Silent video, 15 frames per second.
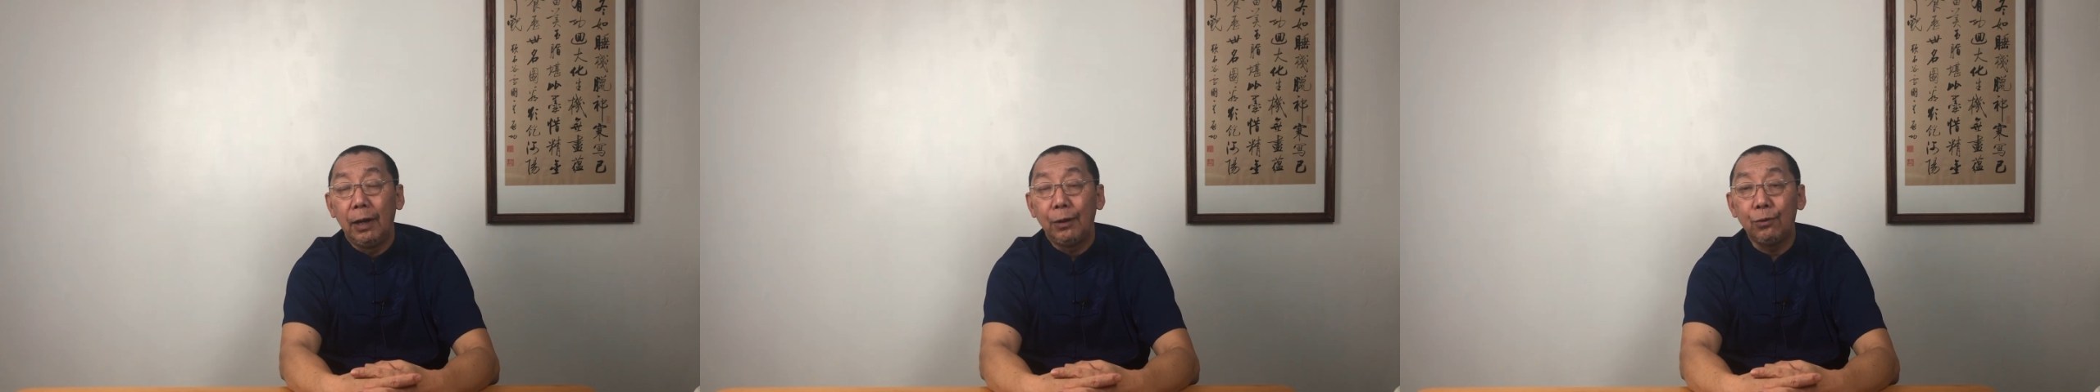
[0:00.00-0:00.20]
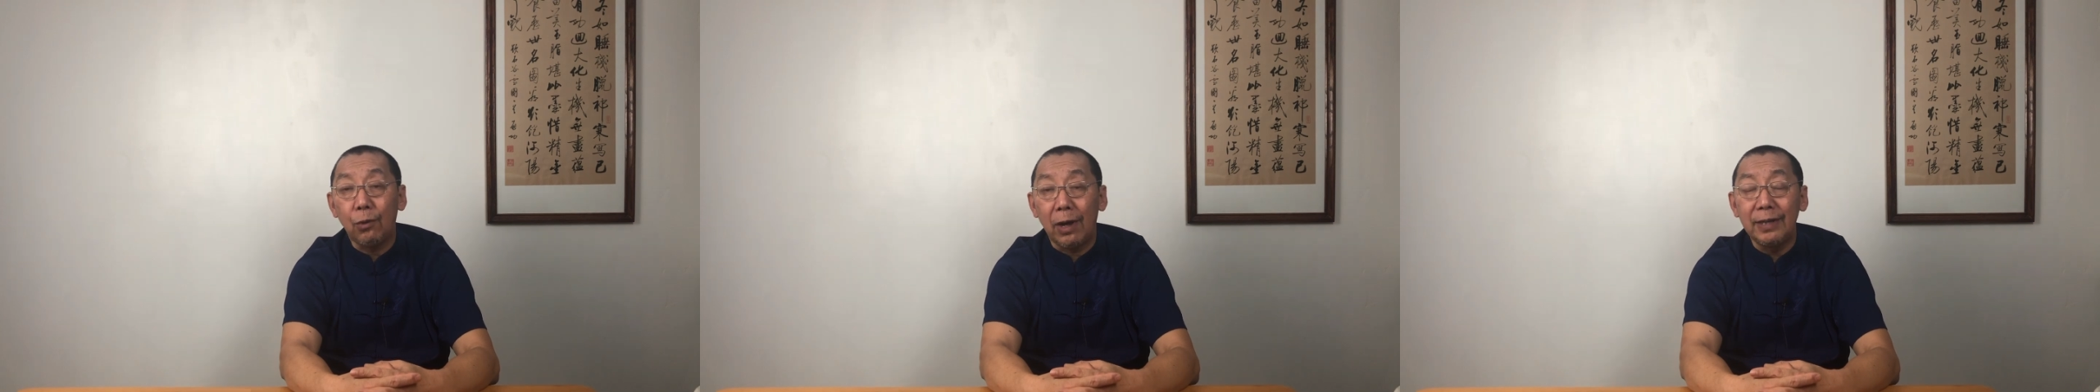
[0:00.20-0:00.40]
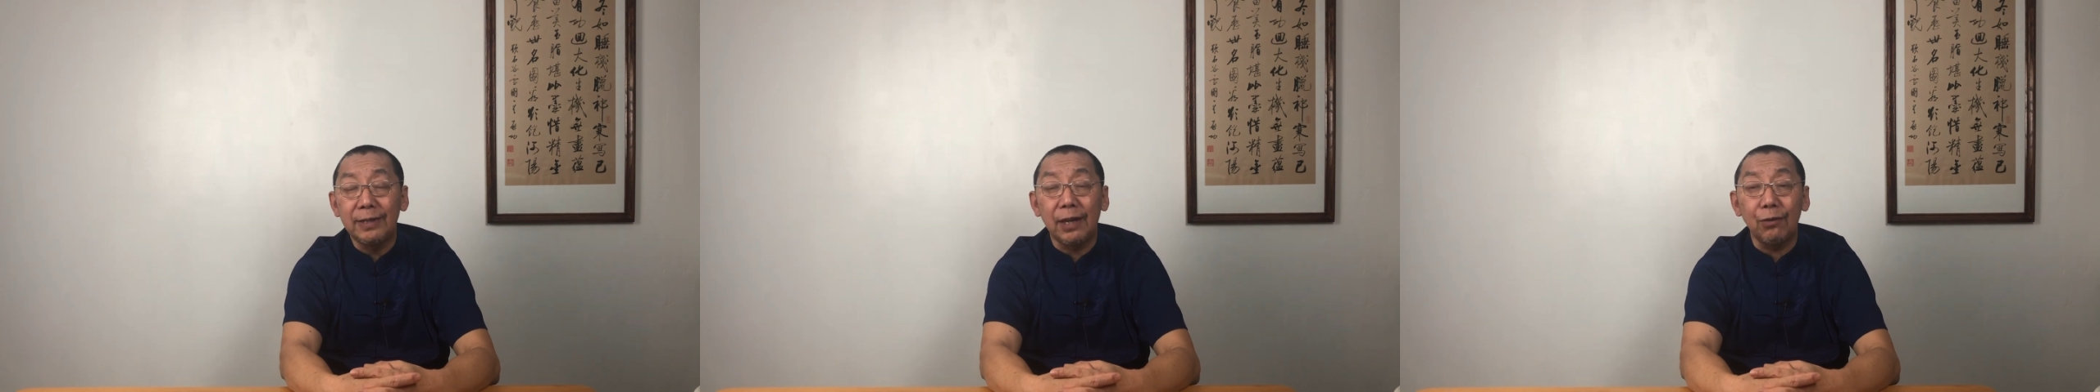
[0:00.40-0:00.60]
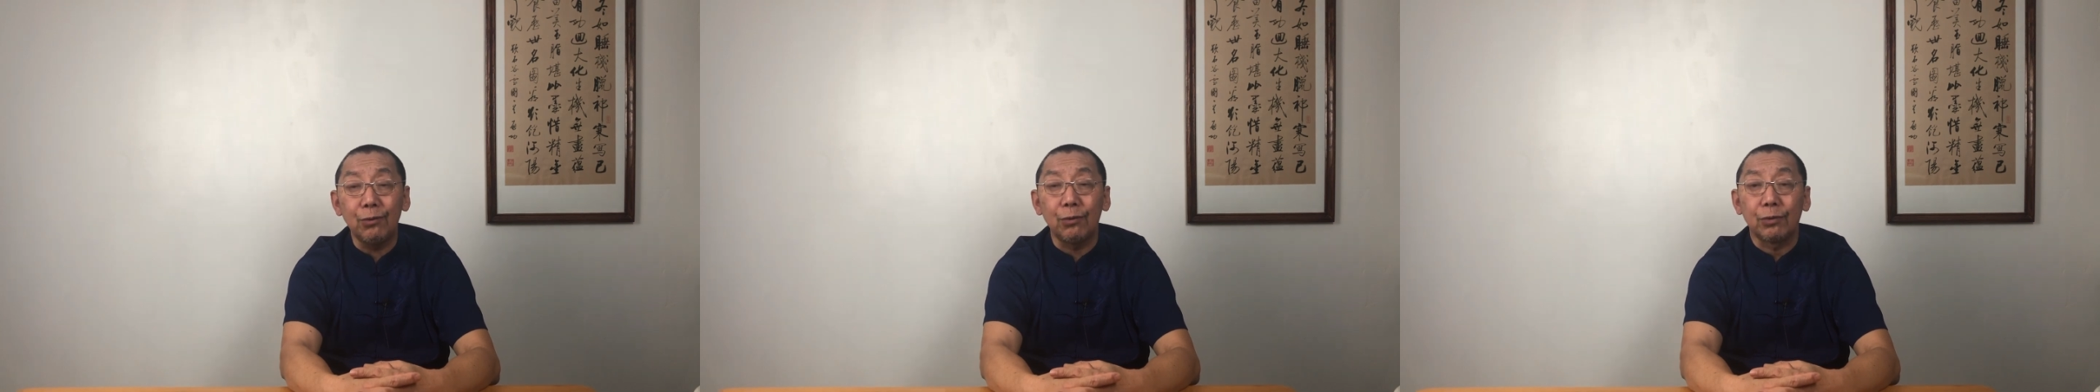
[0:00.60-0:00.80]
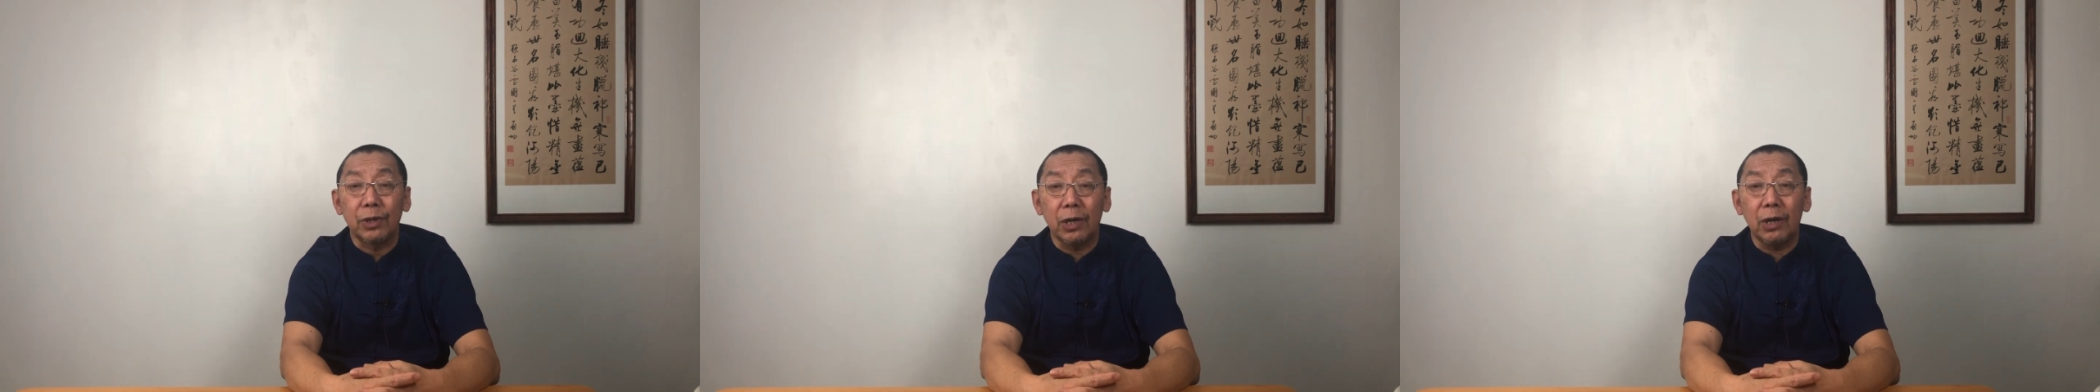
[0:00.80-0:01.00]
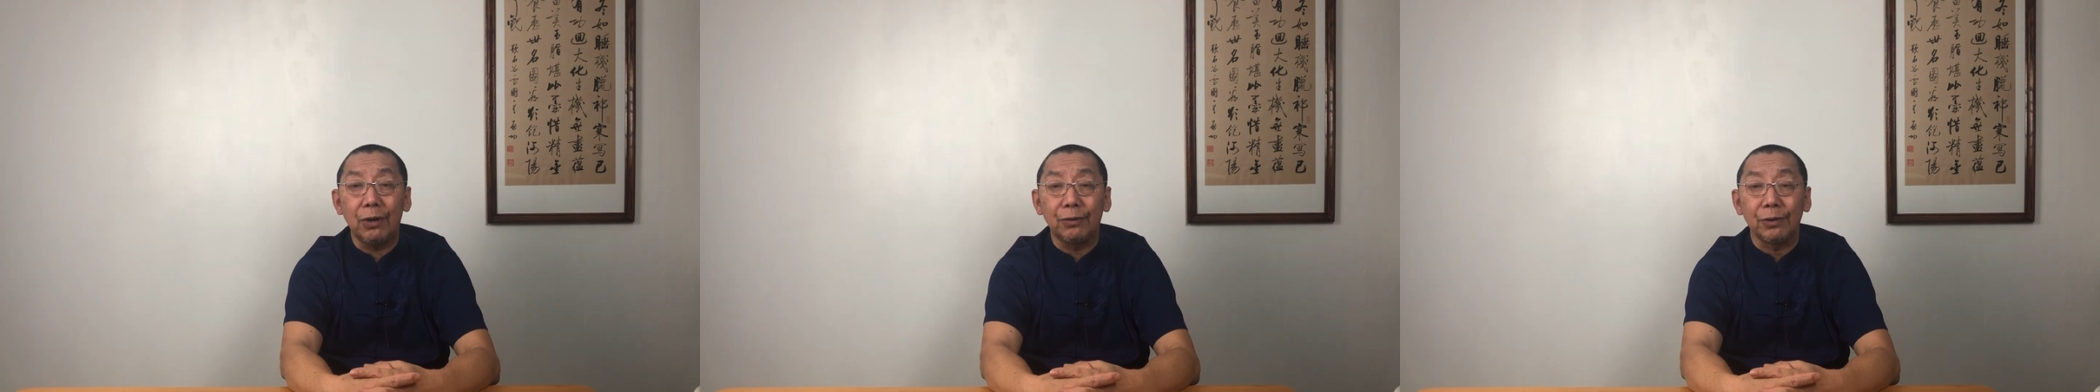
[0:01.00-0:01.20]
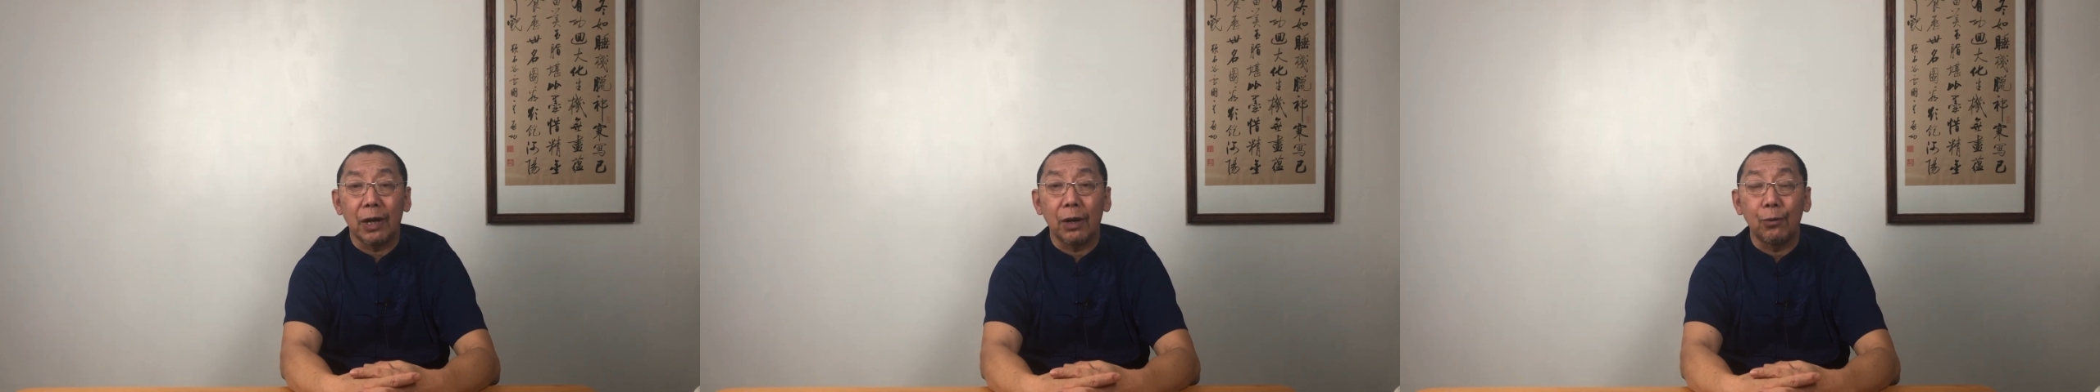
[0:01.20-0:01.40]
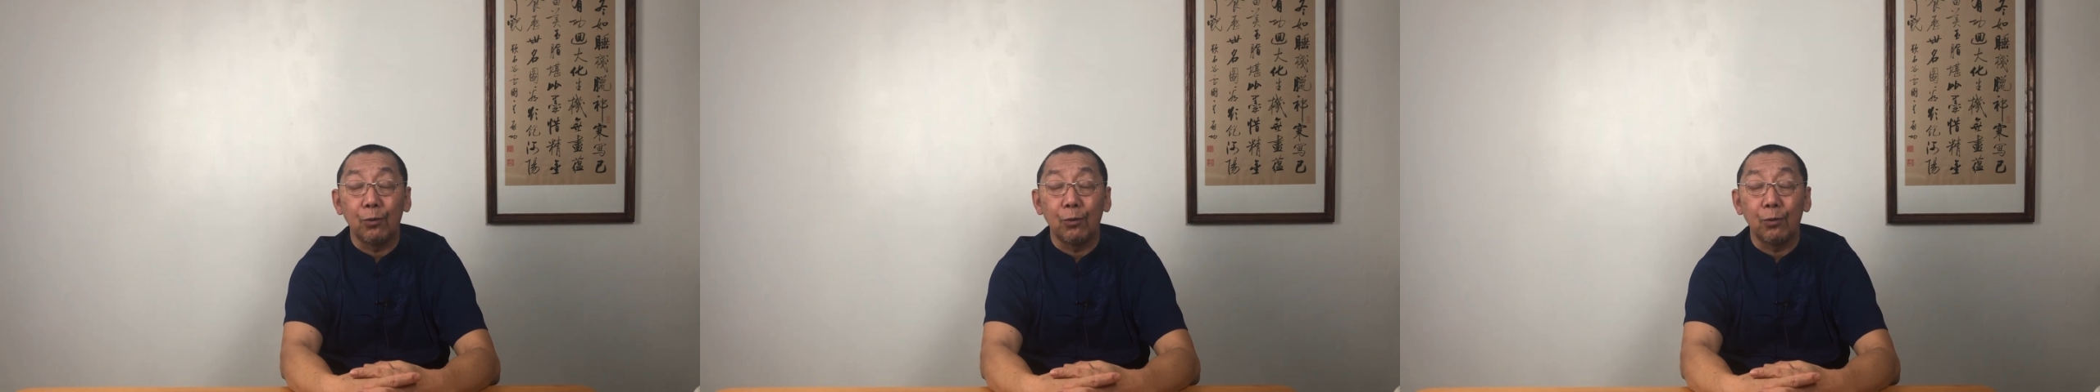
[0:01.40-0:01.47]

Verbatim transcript: 做完小组之后呢，